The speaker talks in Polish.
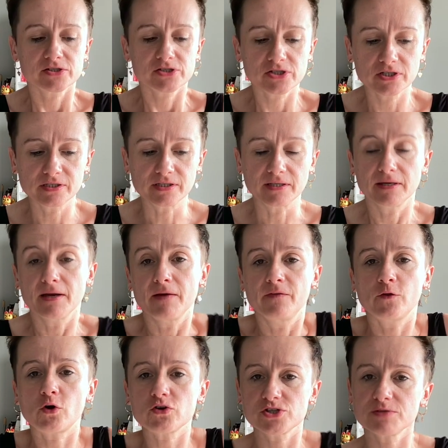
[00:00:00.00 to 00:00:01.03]
Czyli
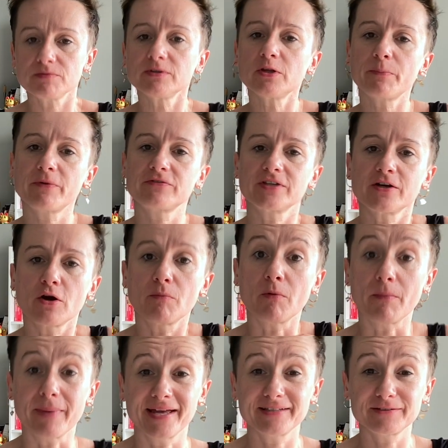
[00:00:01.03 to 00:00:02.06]
dochodzimy do pewnego
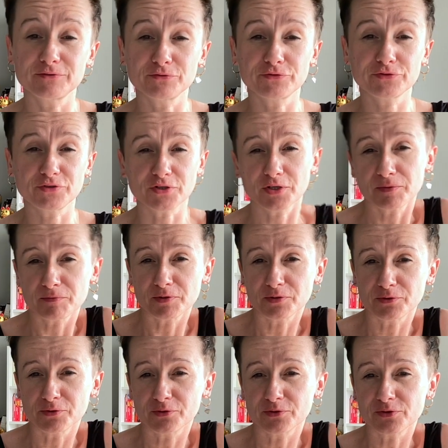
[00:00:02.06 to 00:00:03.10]
momentu, w którym
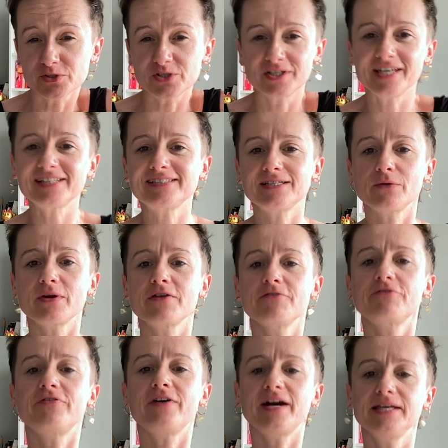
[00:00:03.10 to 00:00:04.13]
już jest
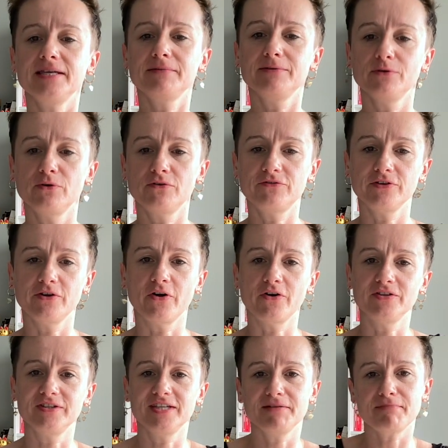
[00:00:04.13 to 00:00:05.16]
całkiem fajnie, miło,
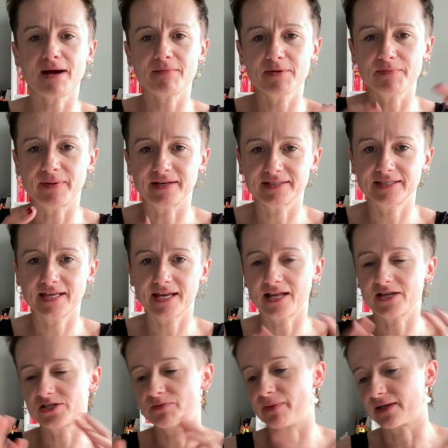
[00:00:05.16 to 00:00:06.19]
wygodnie. Mamy partnera
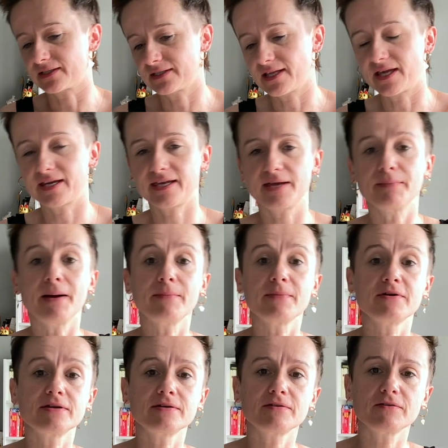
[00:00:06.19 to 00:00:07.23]
czy partnerkę,
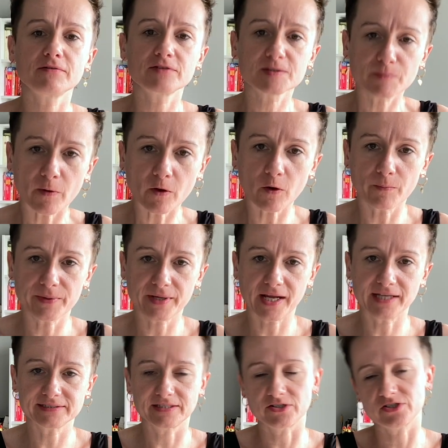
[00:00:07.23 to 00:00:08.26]
mamy spoko
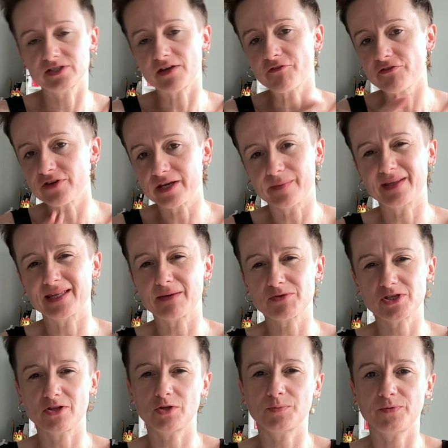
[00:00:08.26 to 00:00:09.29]
pracę, czy tam firma nam
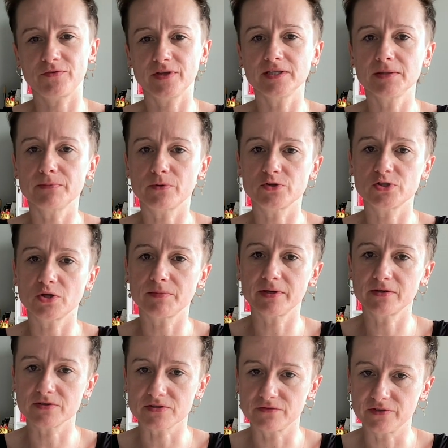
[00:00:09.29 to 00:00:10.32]
się na odpowiednim poziomie
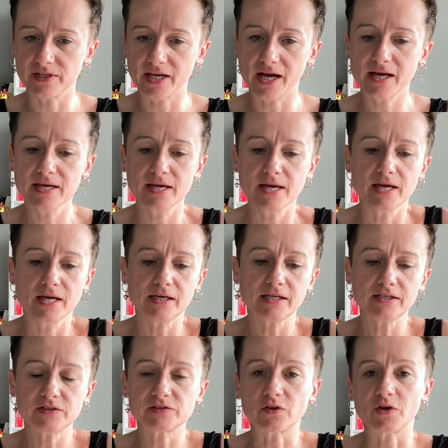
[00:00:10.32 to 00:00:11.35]
rozwija.
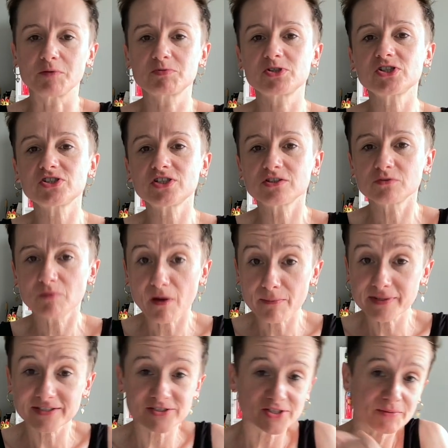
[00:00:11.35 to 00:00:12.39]
I co? I przyszedł
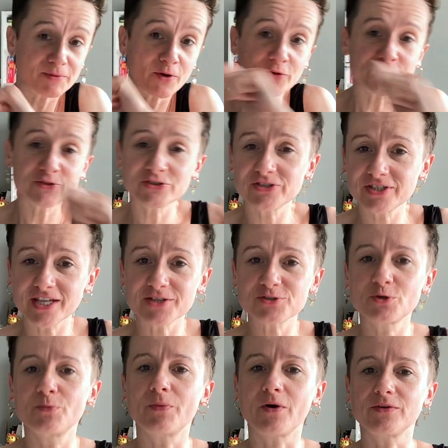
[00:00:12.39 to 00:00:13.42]
moment, żeby odcinać
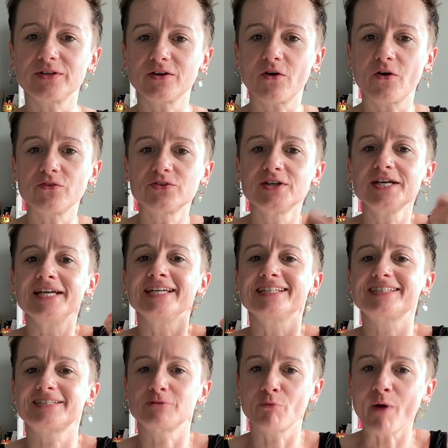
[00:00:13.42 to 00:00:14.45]
kupony od
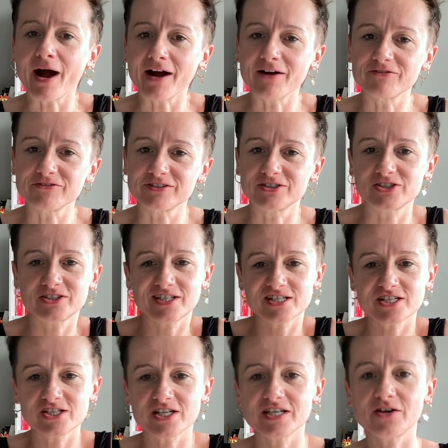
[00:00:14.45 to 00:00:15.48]
sławy. Czy
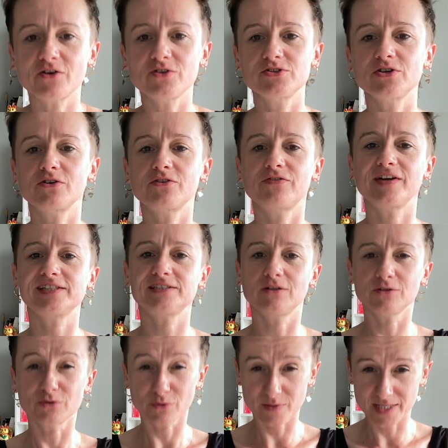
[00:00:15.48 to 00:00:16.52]
też jeżeli chodzi o
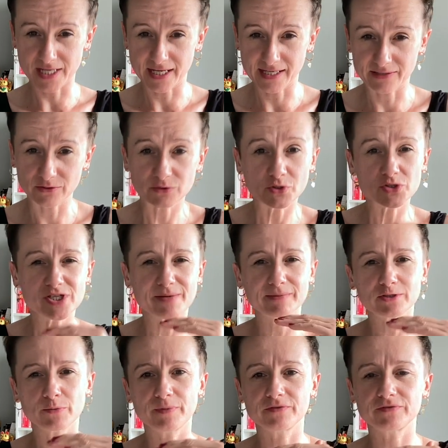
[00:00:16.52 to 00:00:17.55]
kwestię odchudzania, to
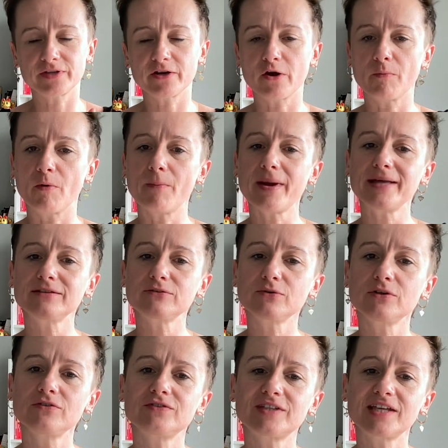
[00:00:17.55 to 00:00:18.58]
dojdziemy do pewnego momentu
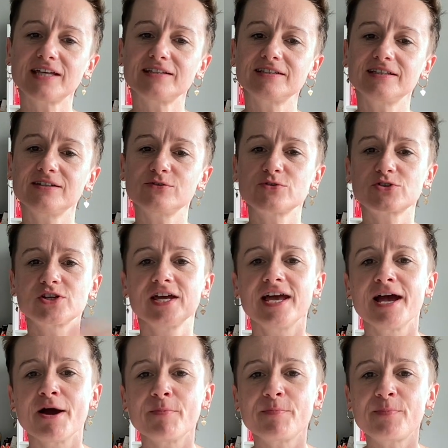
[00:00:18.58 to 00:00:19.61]
i wtedy już
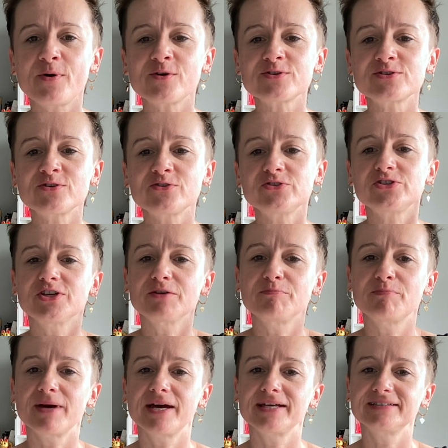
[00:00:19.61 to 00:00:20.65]
po co się
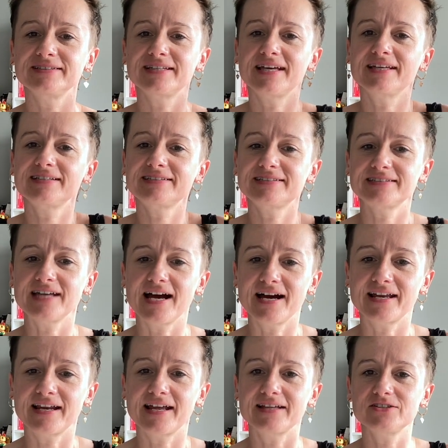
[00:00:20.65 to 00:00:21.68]
będę
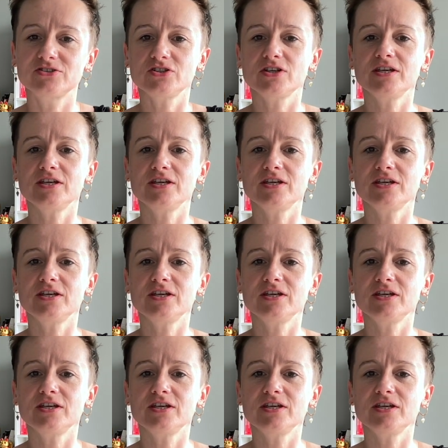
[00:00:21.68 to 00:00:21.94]
starać.